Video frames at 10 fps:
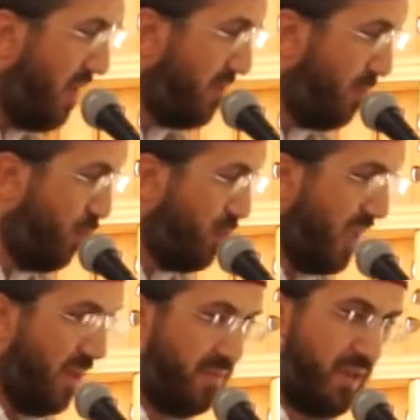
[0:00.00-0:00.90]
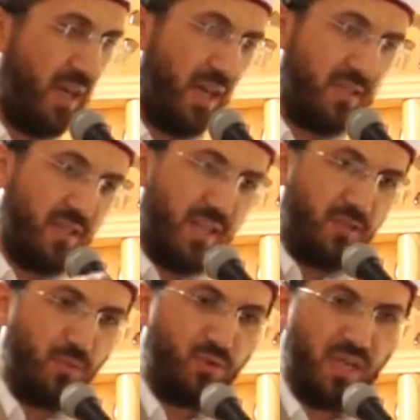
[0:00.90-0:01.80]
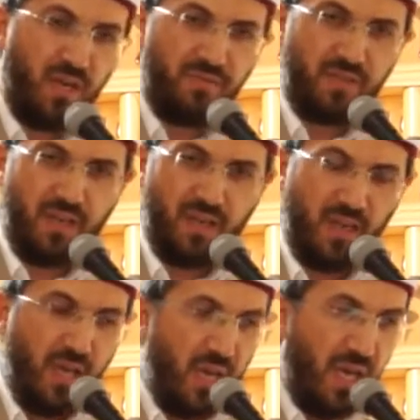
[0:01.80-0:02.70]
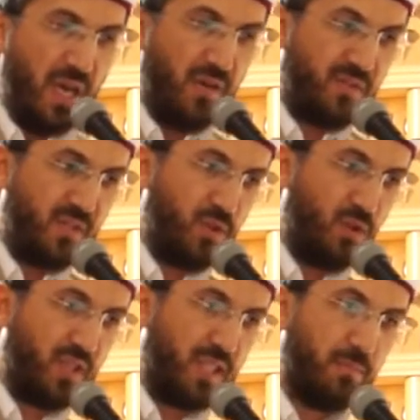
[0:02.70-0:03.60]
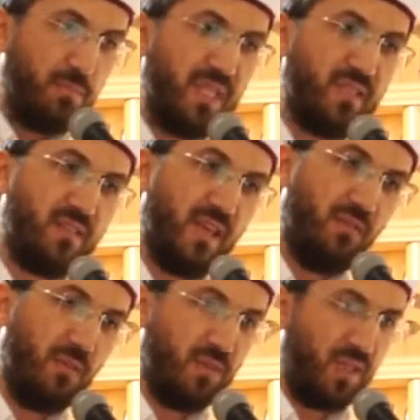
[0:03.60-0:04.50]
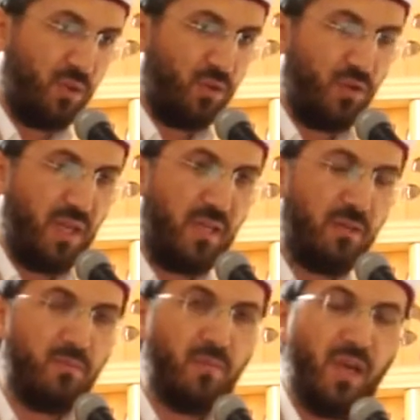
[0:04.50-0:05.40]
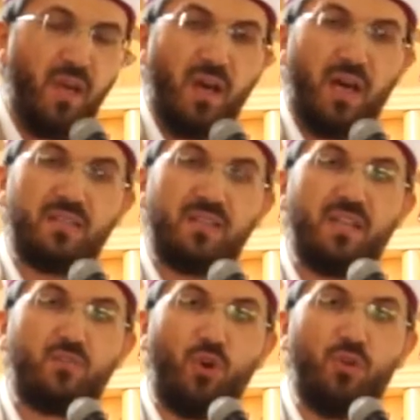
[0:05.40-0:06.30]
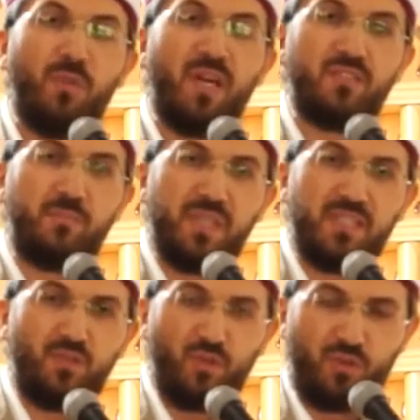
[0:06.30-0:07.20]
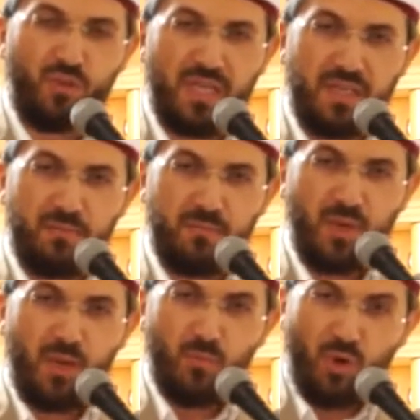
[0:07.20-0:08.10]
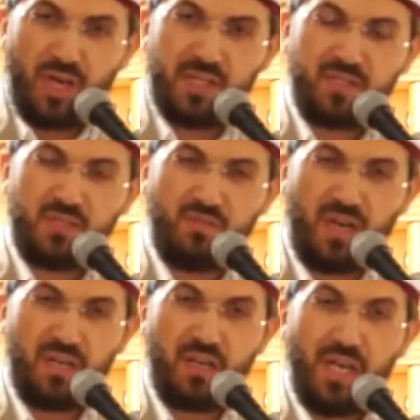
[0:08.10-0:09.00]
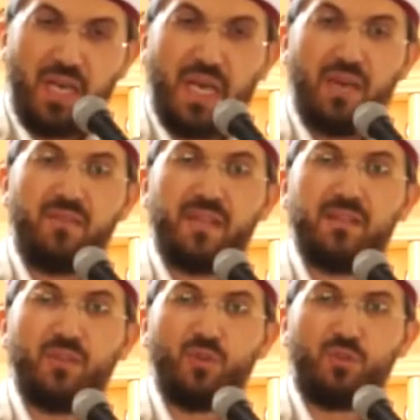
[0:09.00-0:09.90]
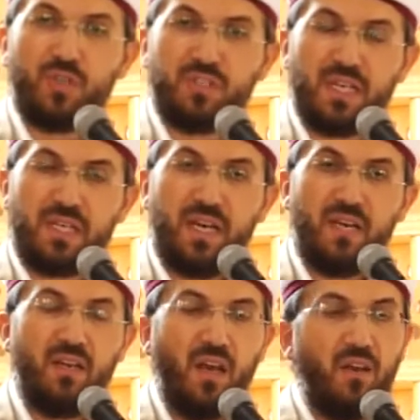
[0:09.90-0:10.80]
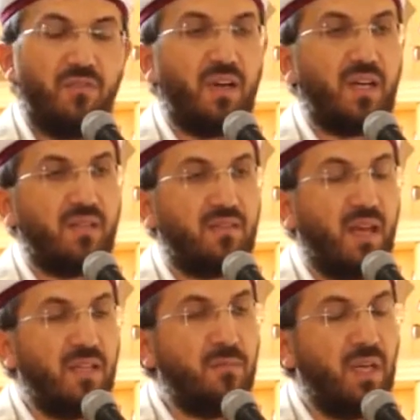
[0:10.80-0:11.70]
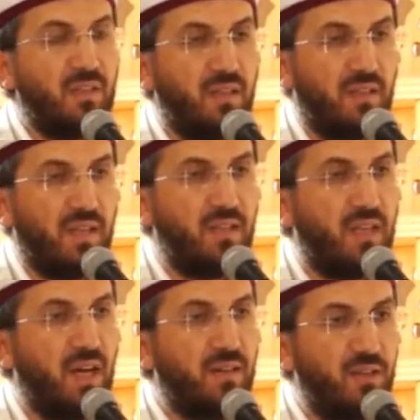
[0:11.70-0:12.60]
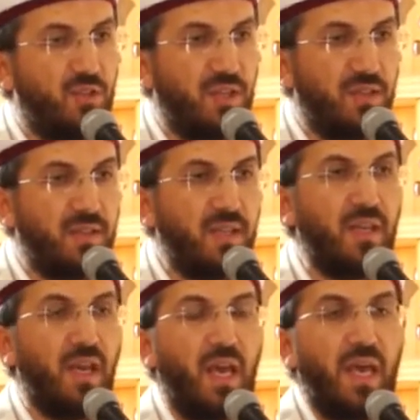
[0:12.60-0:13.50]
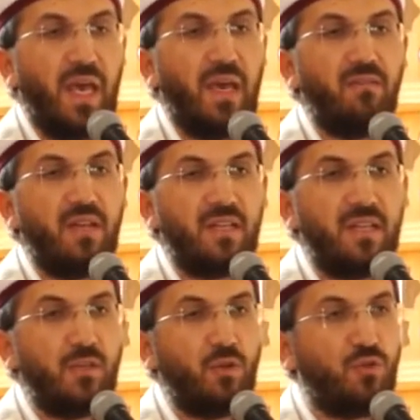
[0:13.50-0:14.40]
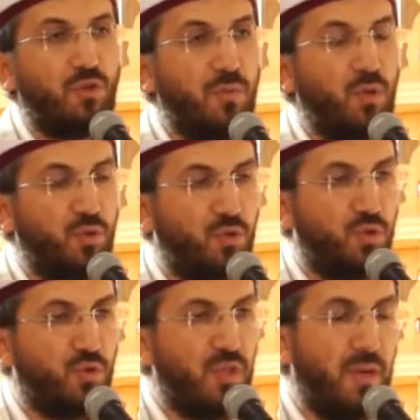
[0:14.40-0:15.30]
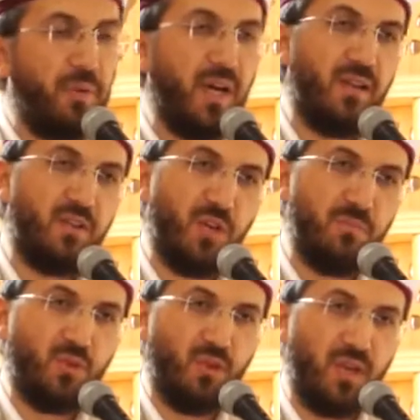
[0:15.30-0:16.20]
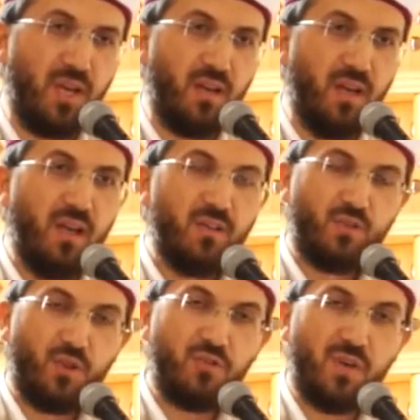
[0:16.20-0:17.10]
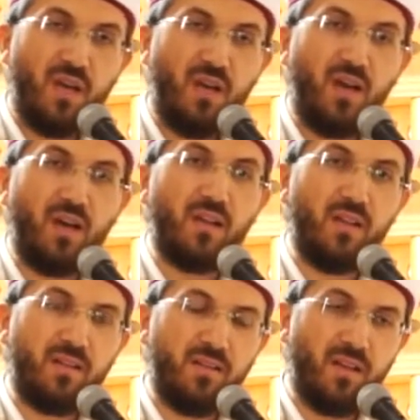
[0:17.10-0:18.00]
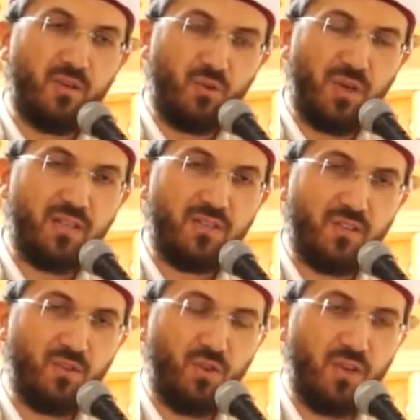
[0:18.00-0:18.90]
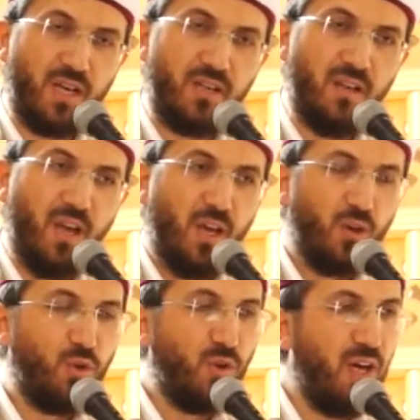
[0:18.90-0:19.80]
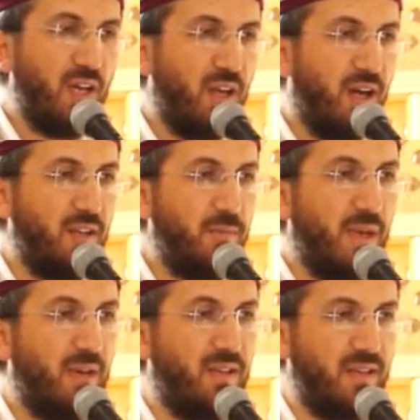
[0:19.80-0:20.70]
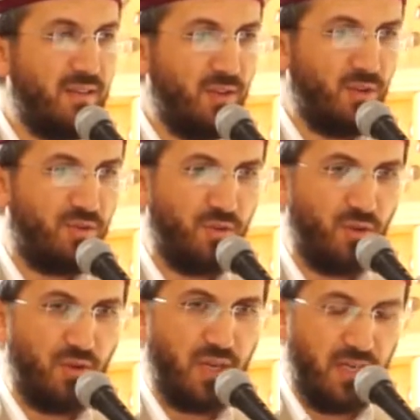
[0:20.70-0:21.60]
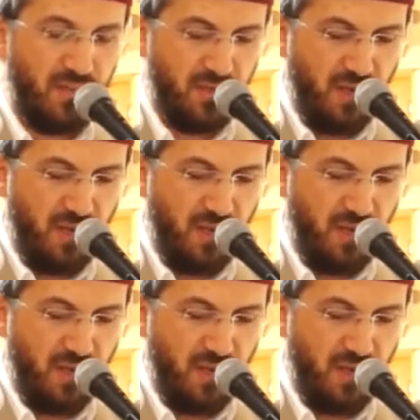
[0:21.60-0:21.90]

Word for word: Evs bu tarafta, Hazreç bu tarafta. Evs diyor ki biz evimize götürelim. Hazreç olmaz biz götürelim. Muhacir var evlerine götürecekler fakat tanımadıkları kardeşlerini evlerine götürme hususunda paylaşamıyorlar. Sonra aralarında kura çekiyorlar, kura ile alıp evlerine götürüyorlar.